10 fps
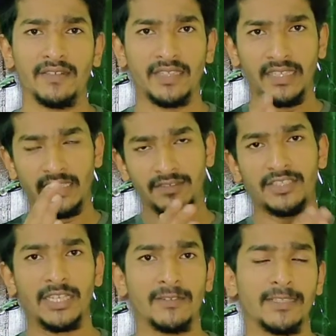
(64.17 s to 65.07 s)
நீங்கள் வந்து
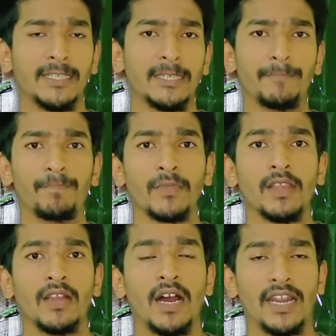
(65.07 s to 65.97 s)
இந்த விஷயத்தை வந்து
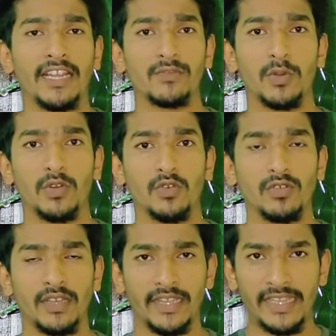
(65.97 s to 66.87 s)
அனலைஸ்
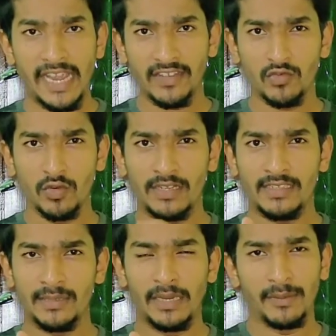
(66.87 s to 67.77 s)
பண்ணணும் ஏன்
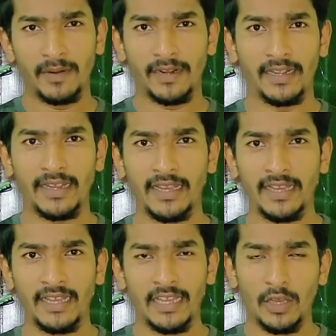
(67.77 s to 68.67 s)
ஸ்டூடெண்ட்ஸ் இந்த மாதிரி
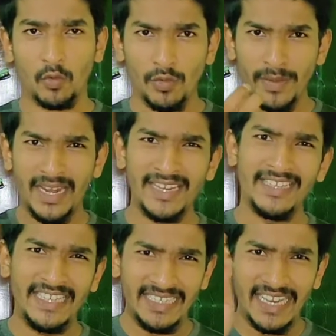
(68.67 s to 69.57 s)
பண்ணுறாங்க
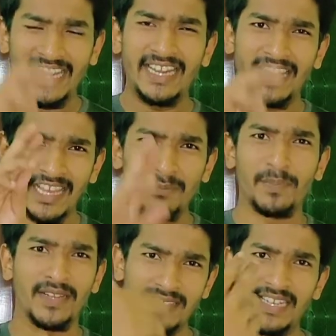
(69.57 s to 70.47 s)
உண்மையிலே நீட்டில் என்ன
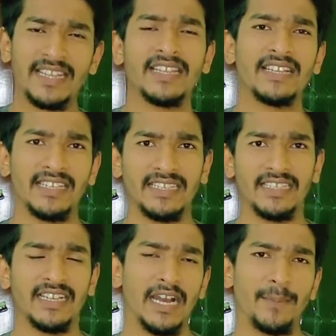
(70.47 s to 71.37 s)
தான் பிரச்சனை
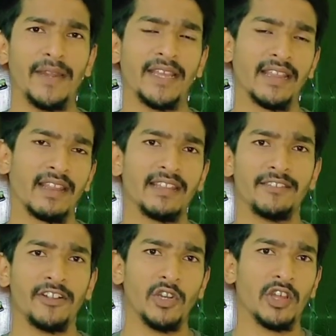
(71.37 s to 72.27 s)
இருக்குது
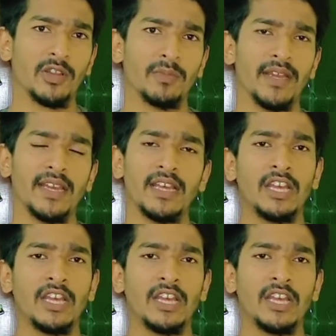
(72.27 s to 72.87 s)
அப்படிங்கிறதெல்லாம் இந்த வீடியோவில் நம்ம